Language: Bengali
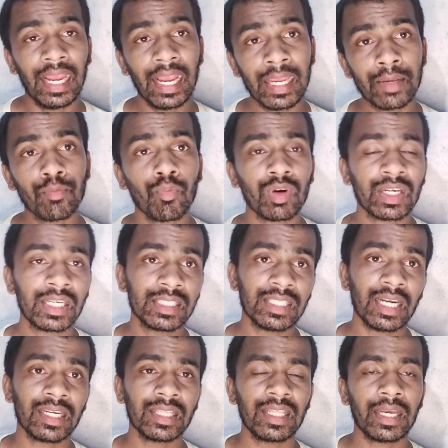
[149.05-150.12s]
এই
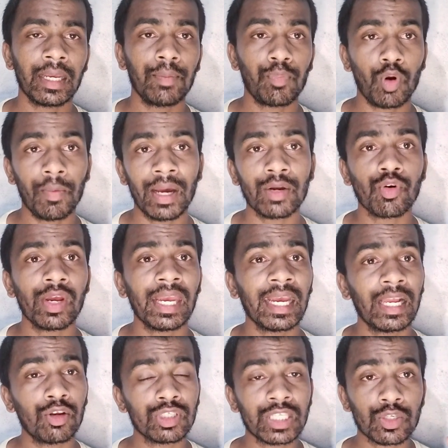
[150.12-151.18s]
টিজারটা দেখে প্রমাণ হয়ে
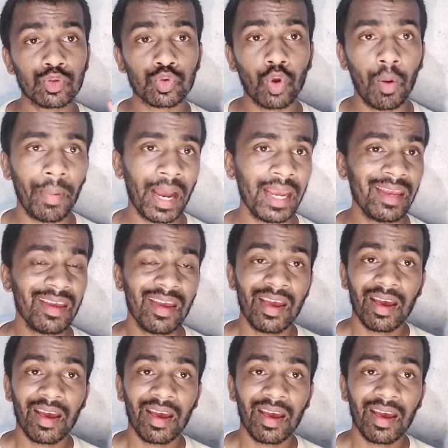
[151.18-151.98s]
গেল যে সবাই